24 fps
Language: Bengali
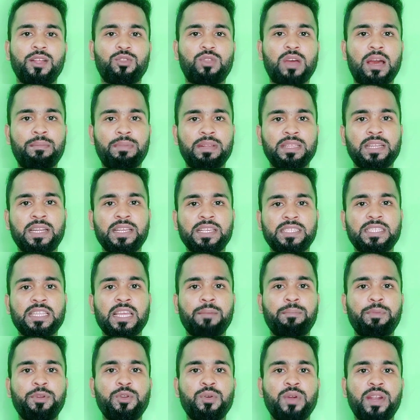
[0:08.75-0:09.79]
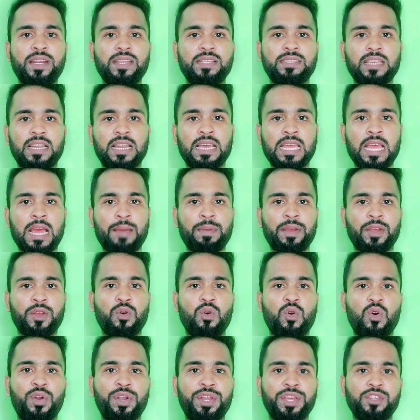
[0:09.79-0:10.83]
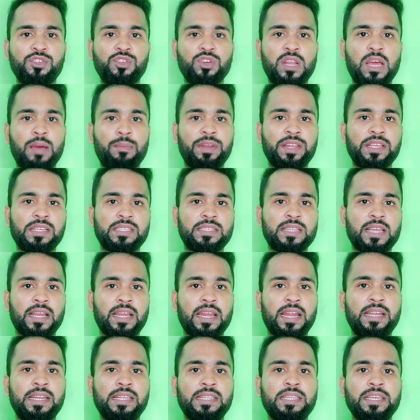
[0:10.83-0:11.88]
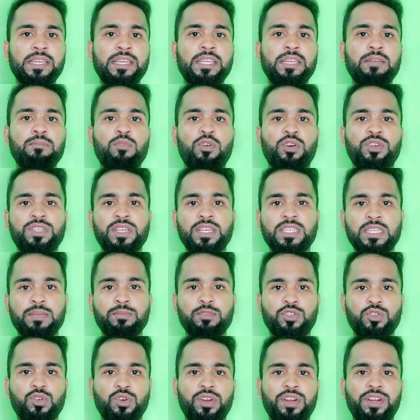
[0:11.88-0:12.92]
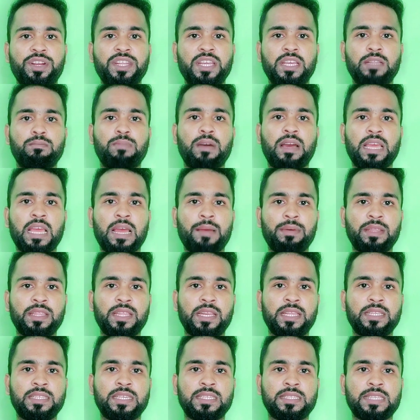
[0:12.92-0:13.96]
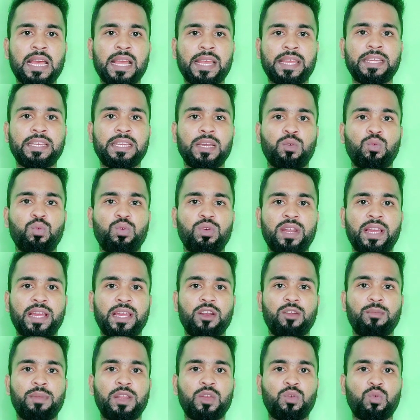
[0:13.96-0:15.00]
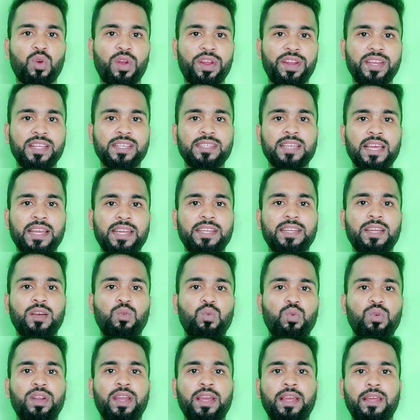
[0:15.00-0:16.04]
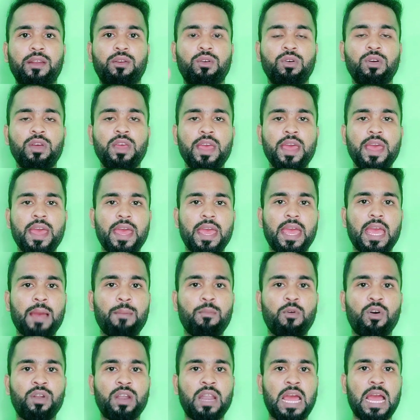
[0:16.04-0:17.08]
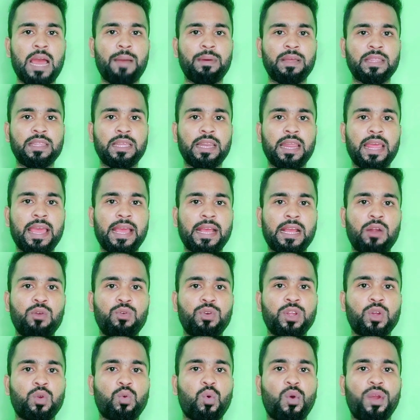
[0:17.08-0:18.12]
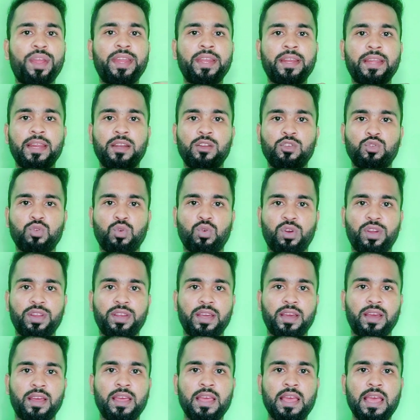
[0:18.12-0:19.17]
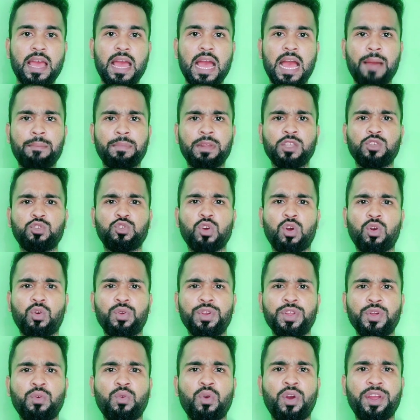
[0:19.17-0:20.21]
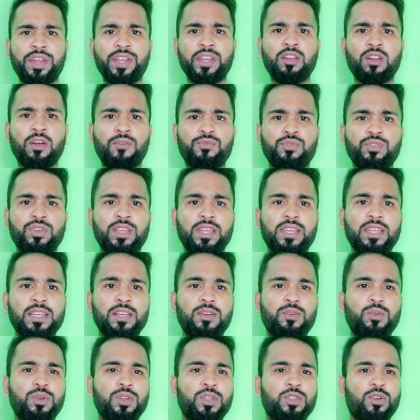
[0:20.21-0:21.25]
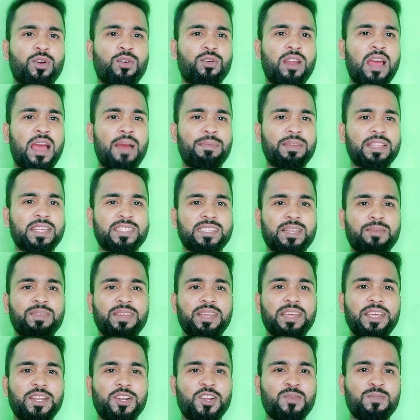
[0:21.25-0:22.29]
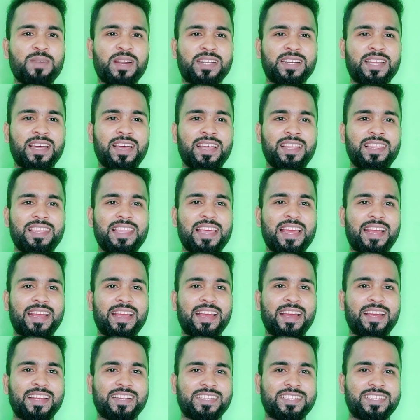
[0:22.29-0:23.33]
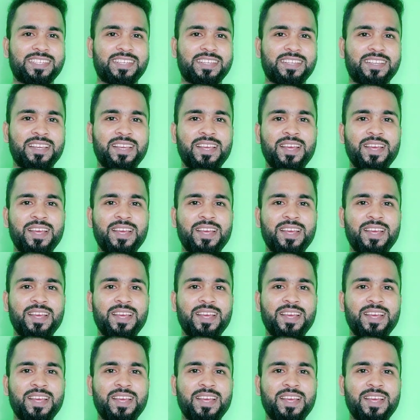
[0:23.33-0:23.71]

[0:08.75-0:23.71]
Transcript: তো আমরা যারা স্ন্যাক ভিডিও আইডি চালাই আমাকে অনেকজন আমার স্ন্যাক আইডিতে ইনবক্সে এস এম এস করেন রিয়াদ ভাই আমাদের এই যে সাকিটা ঘুরো না কেন মানে কয়েনের সাকিটা ঘুরো না কেন এবং আমাদের অ্যাকাউন্টে কয়েন কেন যোগ হয় না আমরা যখনই কয়েনের অপশনে ক্লিক করি তখন আমাদের সামনে এরকম একটা লেখা আসে